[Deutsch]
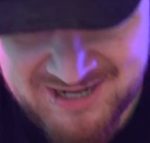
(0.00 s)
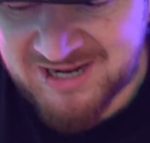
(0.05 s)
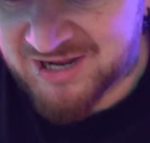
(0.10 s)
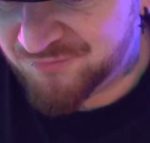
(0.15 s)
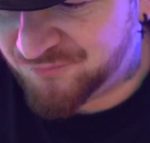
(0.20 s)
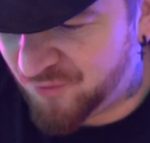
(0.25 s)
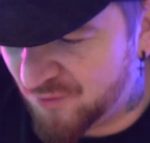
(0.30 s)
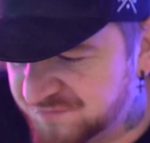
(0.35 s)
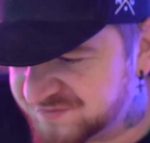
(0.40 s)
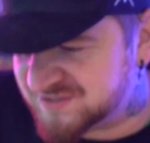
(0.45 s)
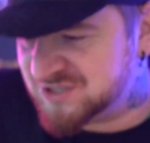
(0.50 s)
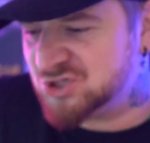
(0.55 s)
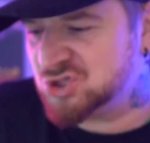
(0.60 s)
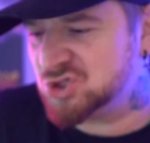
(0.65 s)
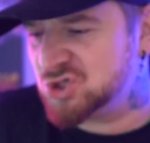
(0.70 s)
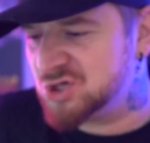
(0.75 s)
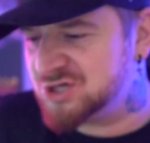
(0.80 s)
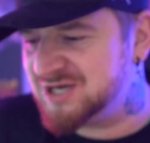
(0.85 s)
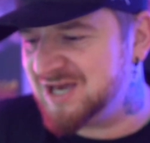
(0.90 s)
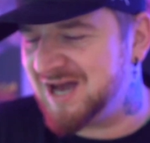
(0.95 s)
Der hat 50
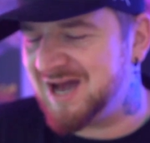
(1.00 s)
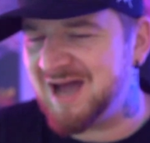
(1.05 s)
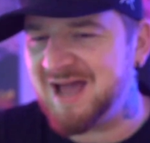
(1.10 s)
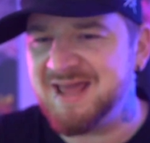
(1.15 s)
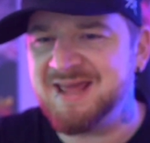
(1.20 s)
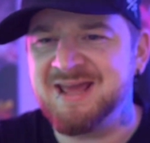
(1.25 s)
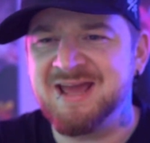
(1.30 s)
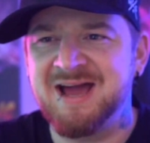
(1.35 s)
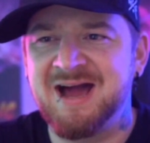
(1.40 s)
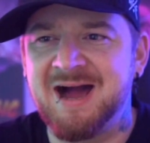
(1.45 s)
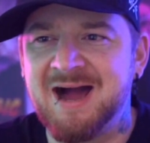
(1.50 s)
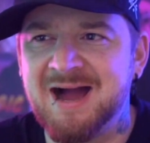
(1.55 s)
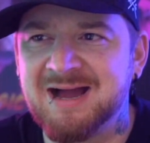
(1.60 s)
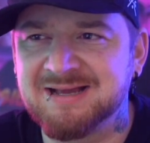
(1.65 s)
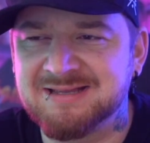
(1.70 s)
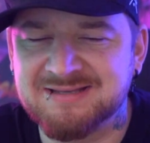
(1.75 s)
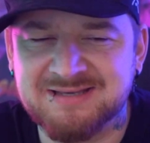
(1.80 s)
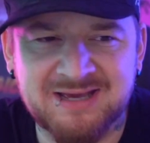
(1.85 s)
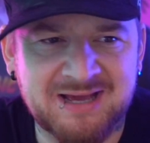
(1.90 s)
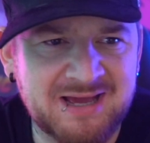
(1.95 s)
Stück hier
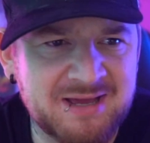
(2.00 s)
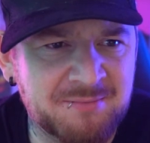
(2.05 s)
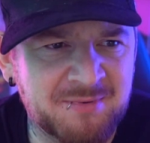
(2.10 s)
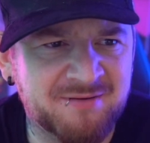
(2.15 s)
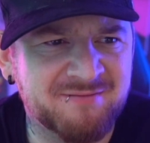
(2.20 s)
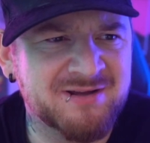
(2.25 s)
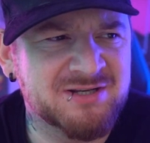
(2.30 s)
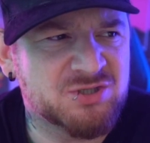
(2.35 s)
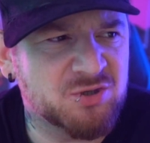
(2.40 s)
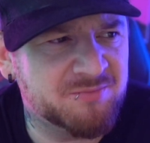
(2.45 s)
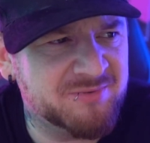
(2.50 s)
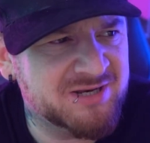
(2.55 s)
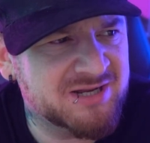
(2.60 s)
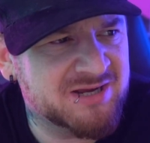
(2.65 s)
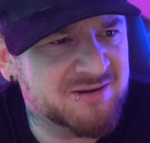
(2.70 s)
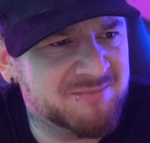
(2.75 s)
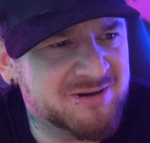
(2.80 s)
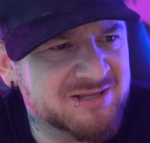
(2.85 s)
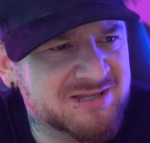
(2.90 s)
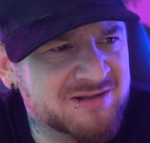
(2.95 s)
reingehackt. Ja, immer wenn Tommy die
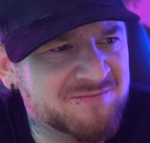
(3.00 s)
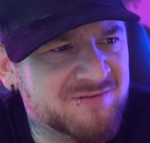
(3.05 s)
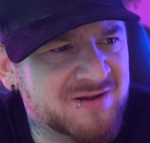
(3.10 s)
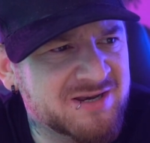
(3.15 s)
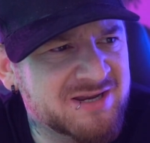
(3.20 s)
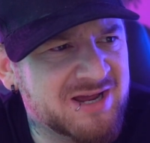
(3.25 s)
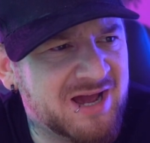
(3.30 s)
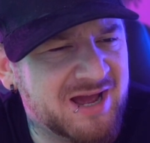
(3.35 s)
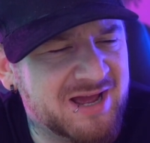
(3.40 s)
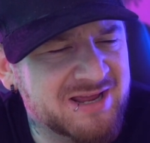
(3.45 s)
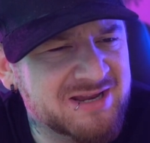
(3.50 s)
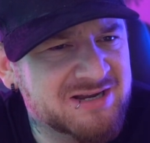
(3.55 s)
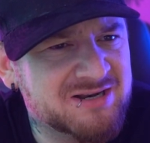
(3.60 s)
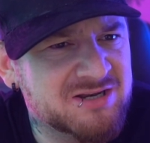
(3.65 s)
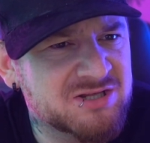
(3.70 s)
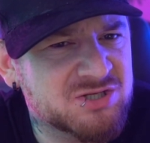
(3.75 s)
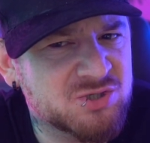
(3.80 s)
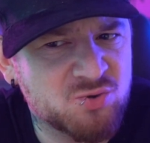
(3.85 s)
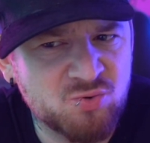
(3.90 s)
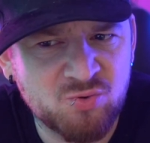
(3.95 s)
gemacht hat, waren die
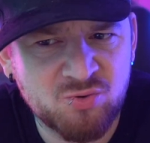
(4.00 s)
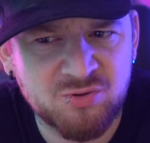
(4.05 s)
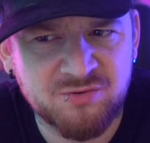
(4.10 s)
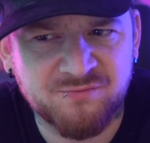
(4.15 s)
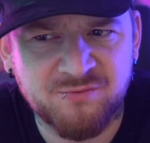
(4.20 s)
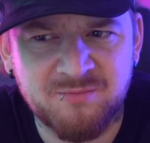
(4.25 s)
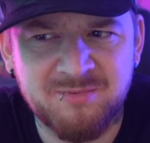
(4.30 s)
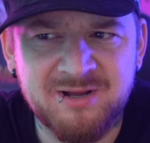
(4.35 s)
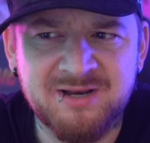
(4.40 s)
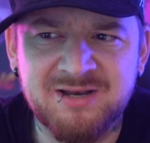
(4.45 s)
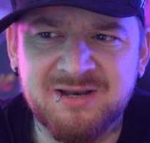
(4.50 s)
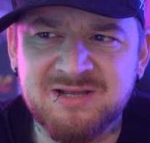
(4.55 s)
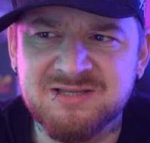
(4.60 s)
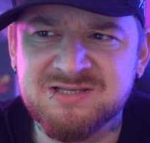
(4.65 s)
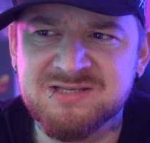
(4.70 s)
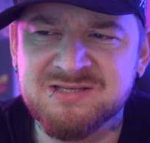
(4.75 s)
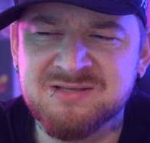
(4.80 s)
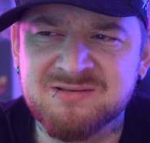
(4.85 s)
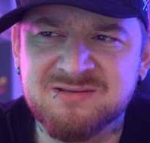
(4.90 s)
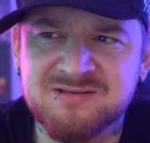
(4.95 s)
eigentlich gut. Wobei die
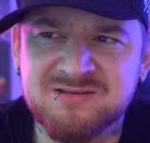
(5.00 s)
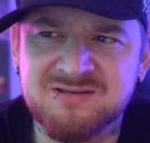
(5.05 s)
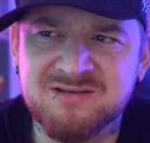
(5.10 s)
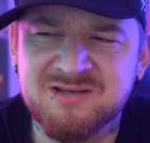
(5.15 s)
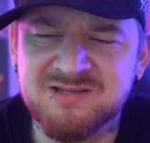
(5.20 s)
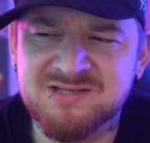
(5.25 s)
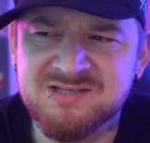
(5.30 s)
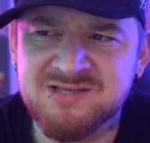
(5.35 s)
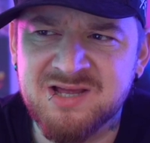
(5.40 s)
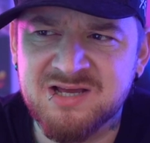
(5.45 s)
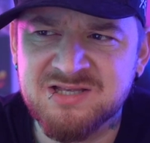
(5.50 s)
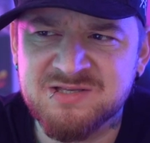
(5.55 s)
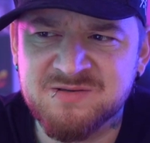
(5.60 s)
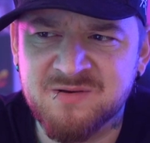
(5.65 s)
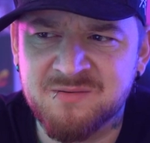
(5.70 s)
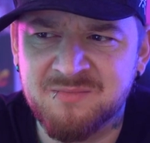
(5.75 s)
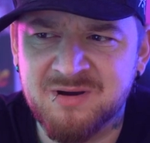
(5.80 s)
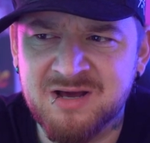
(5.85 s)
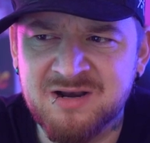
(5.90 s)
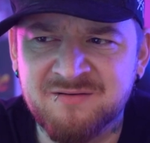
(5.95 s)
letzten, letzten ein,
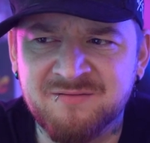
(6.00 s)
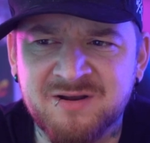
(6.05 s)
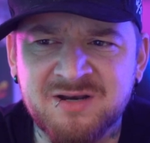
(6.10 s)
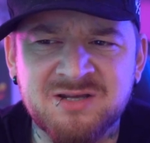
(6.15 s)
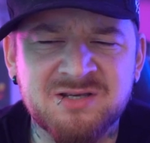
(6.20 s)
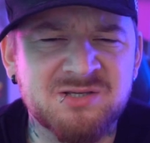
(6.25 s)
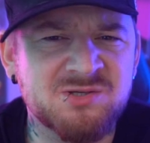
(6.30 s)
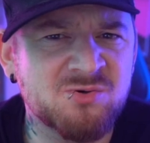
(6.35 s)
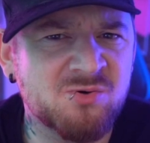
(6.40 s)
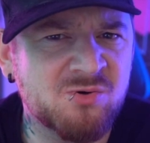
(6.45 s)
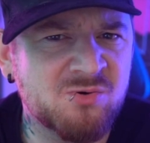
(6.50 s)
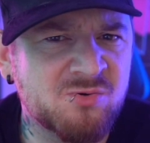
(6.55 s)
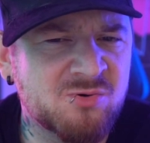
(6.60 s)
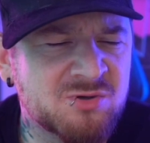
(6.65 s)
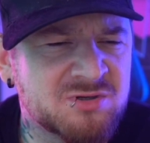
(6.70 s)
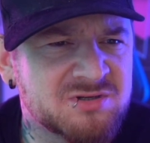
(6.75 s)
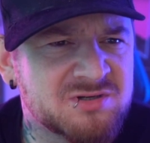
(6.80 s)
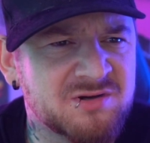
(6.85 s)
zwei Male waren nicht so gut.